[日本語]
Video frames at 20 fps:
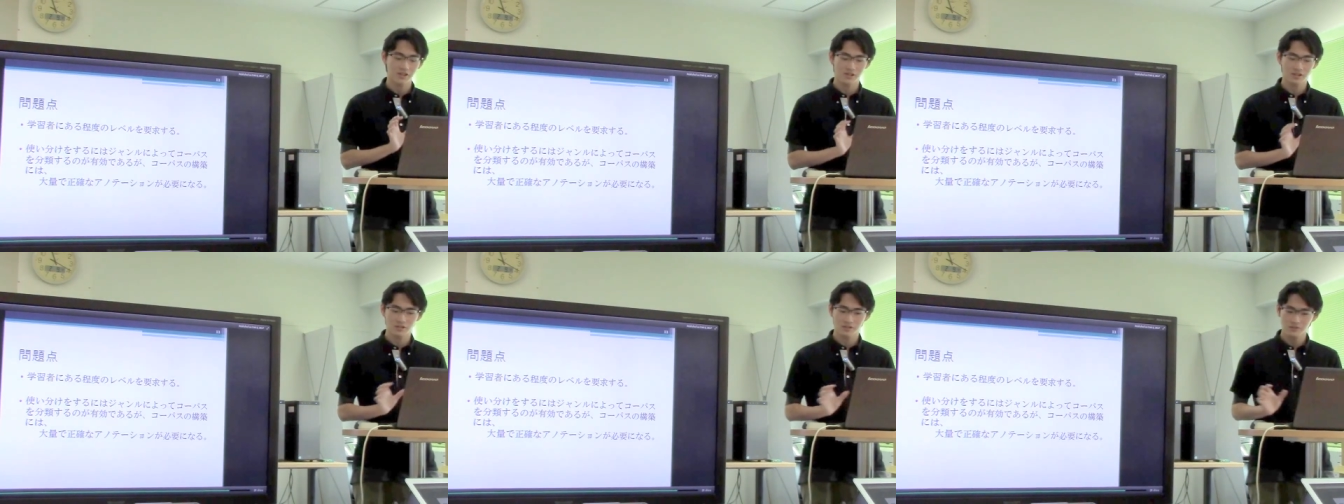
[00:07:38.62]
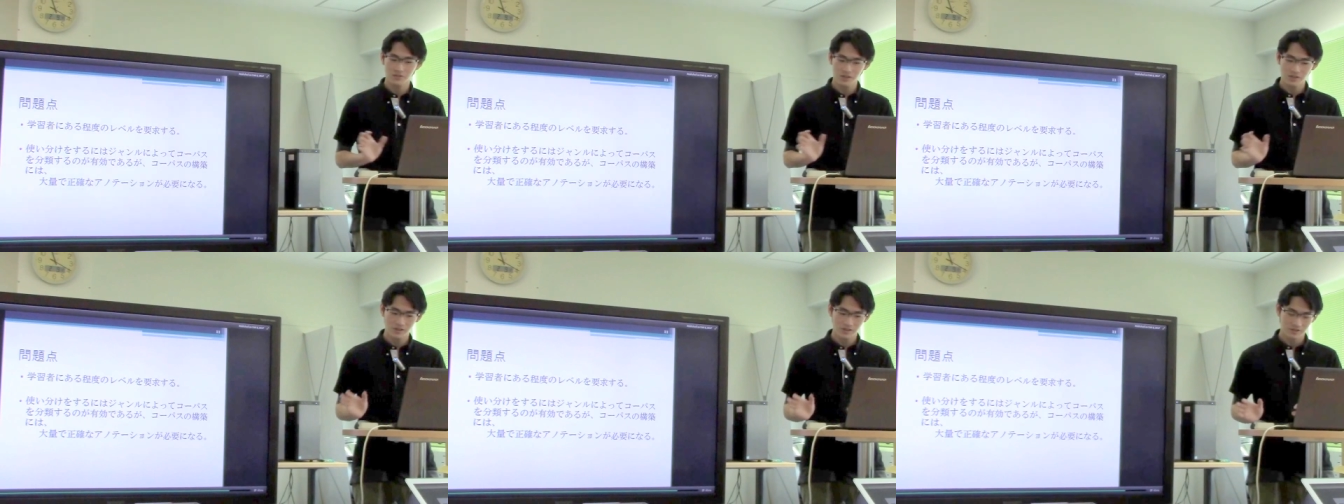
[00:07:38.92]
け
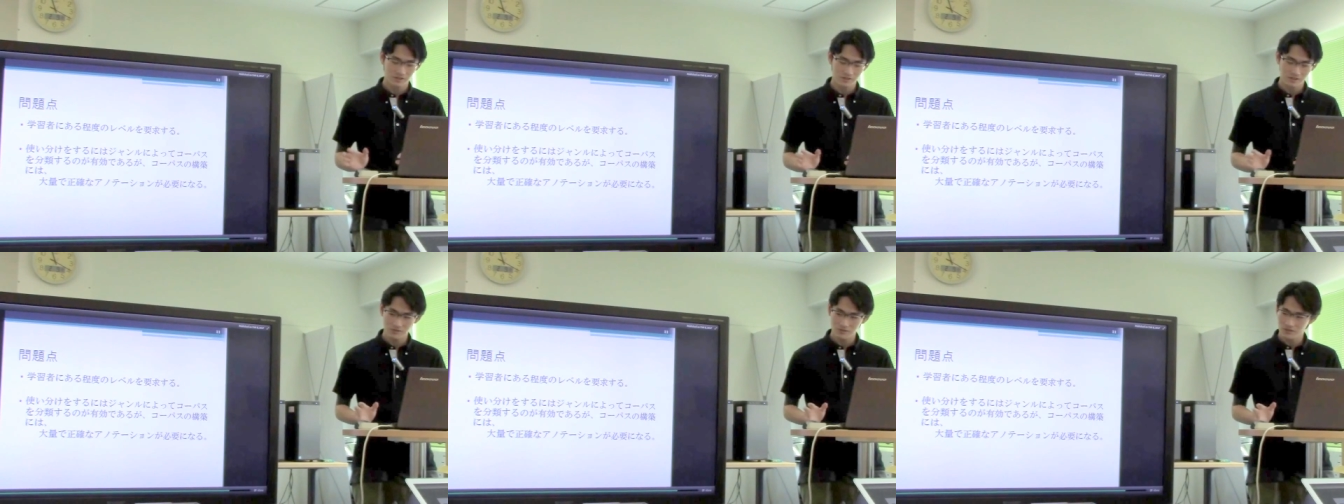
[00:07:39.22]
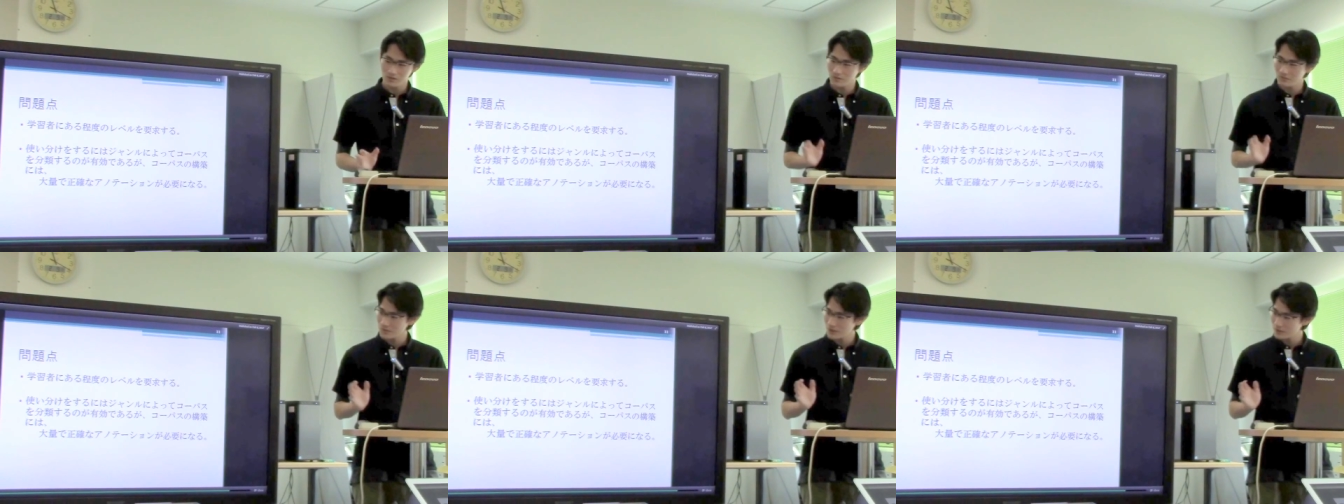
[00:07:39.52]
分け、うん、
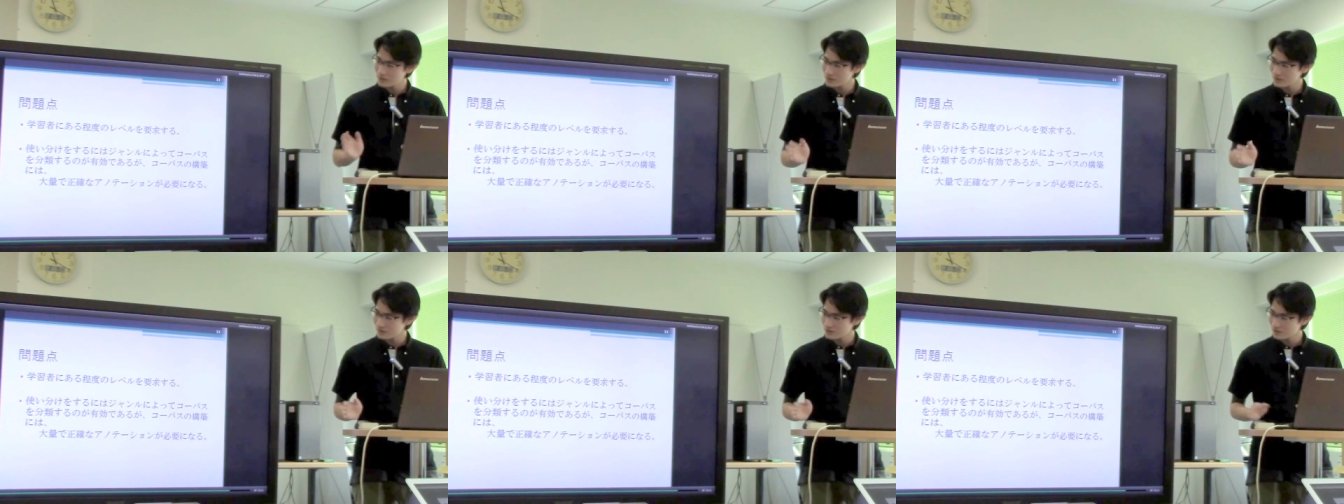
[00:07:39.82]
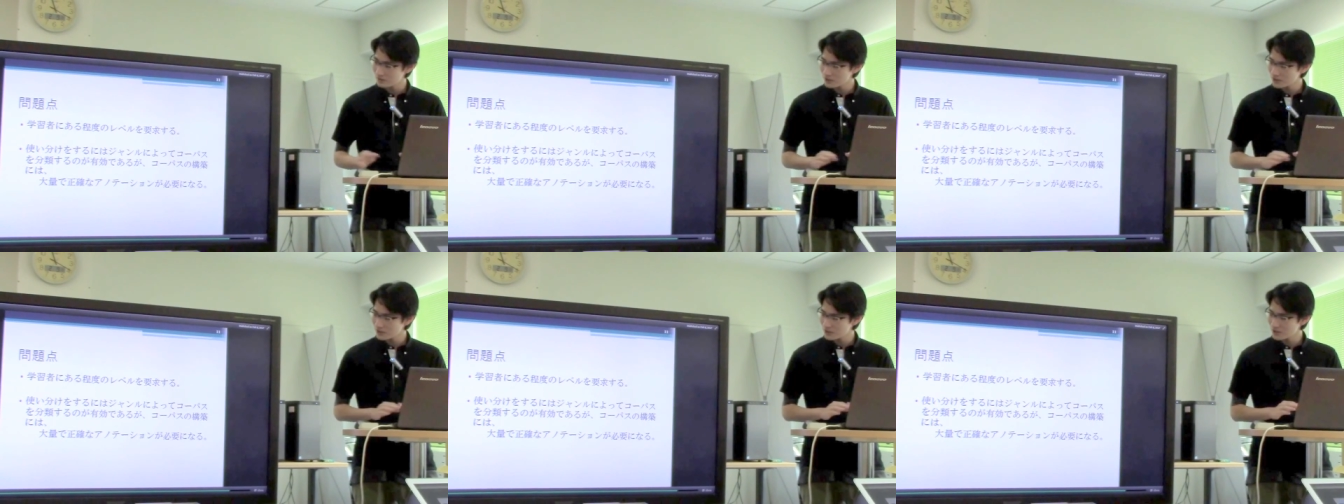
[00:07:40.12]
コーパス
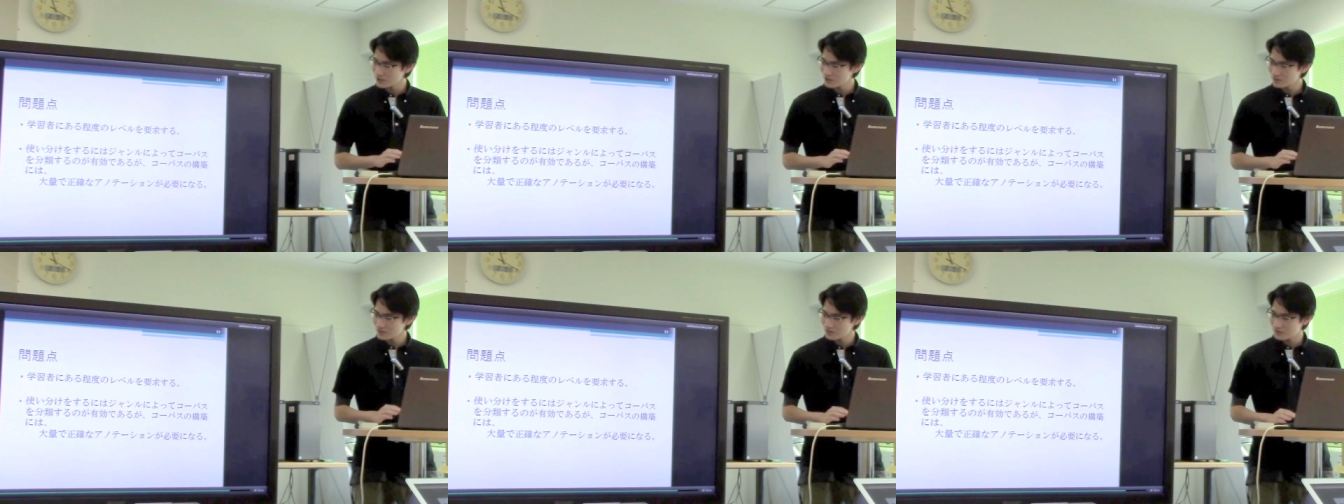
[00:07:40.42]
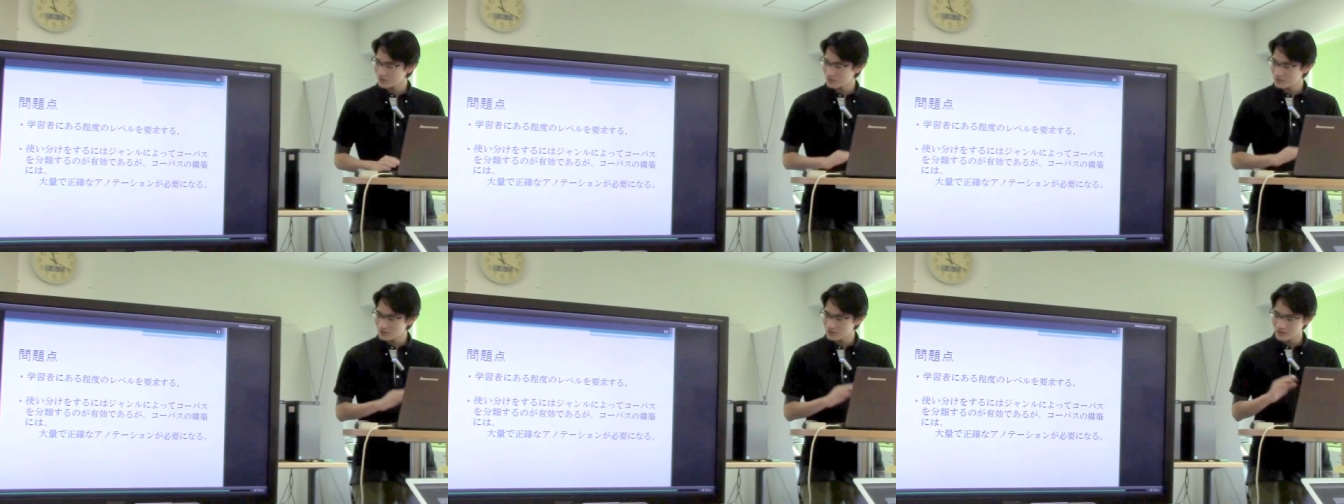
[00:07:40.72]
の中の
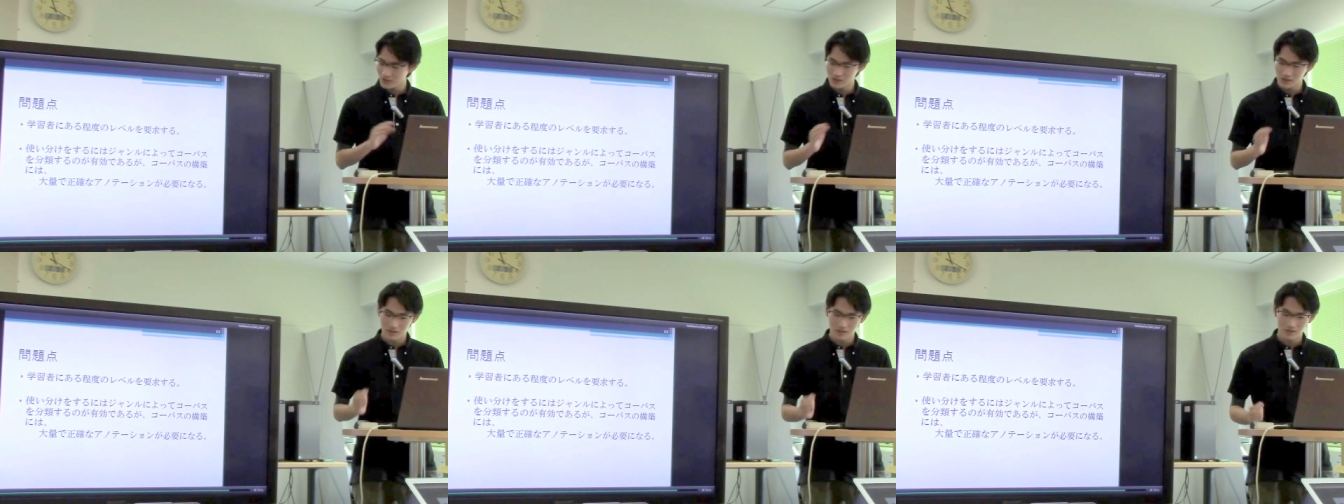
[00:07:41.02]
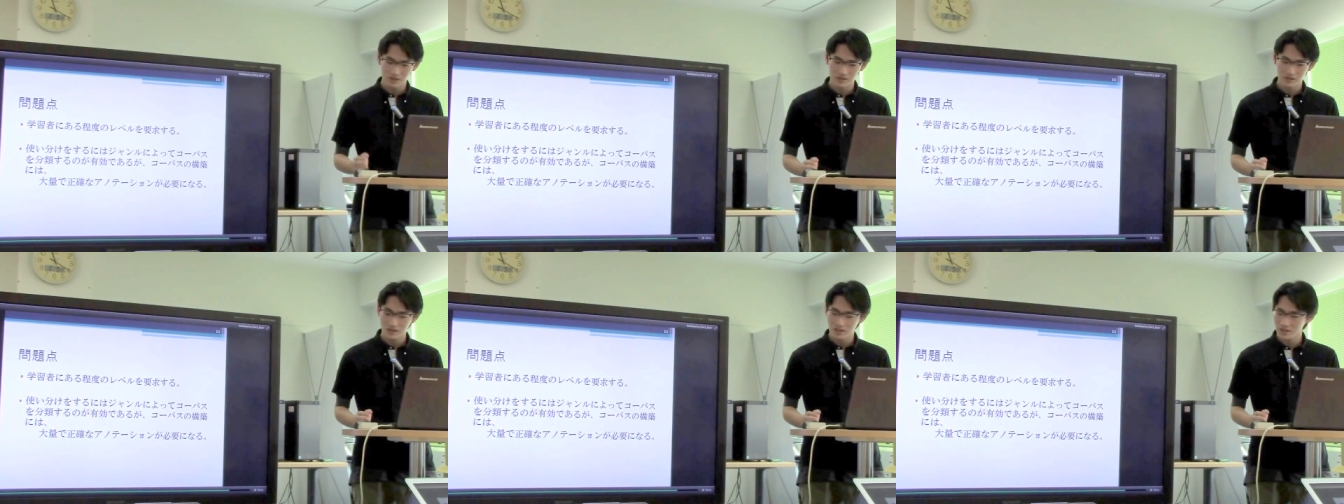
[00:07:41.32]
分類
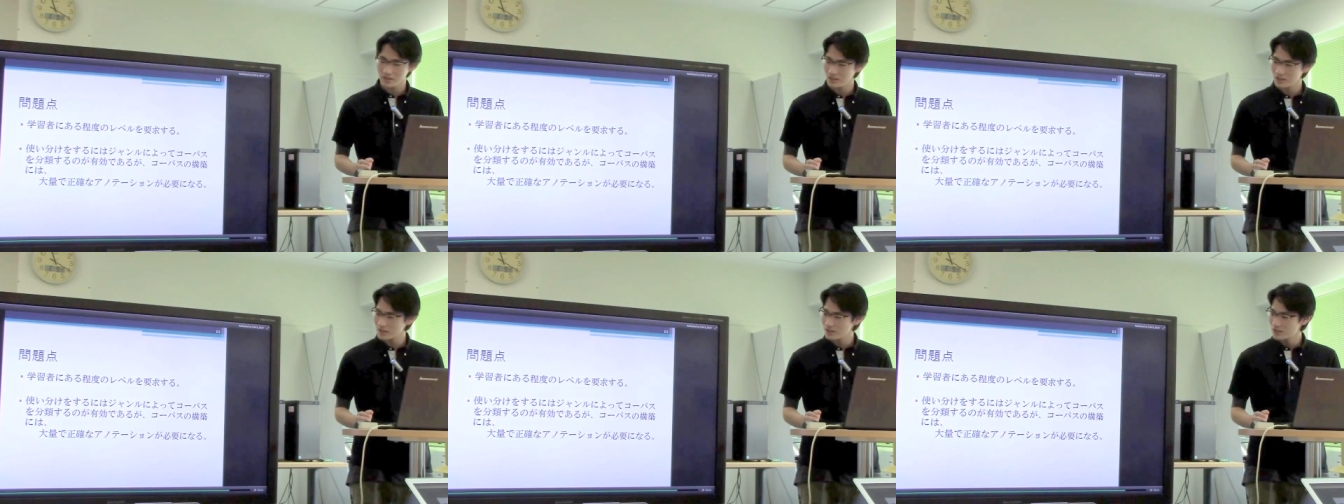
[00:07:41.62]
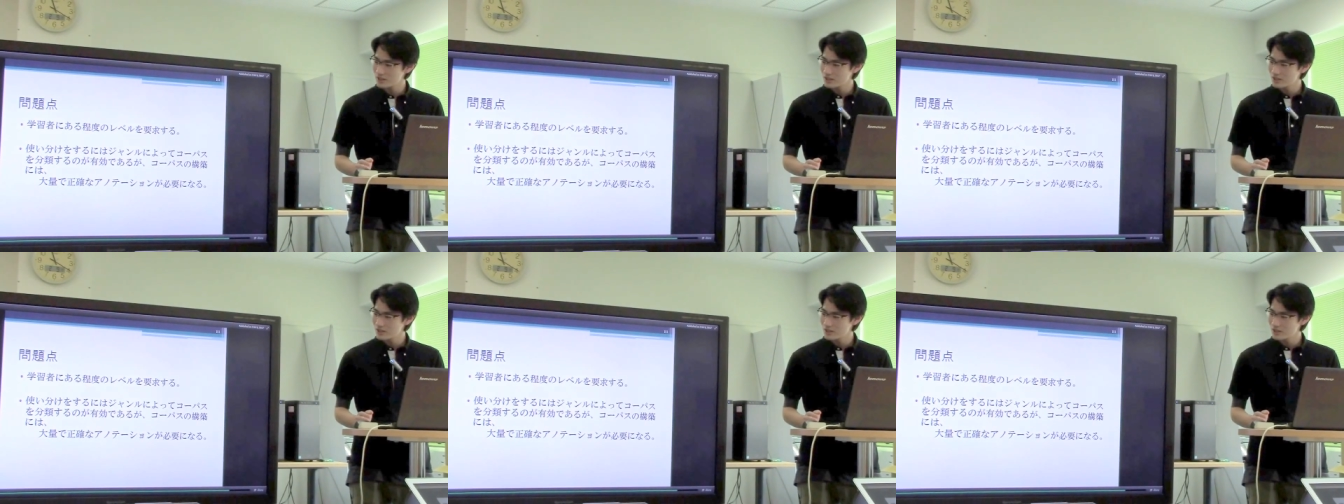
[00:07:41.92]
で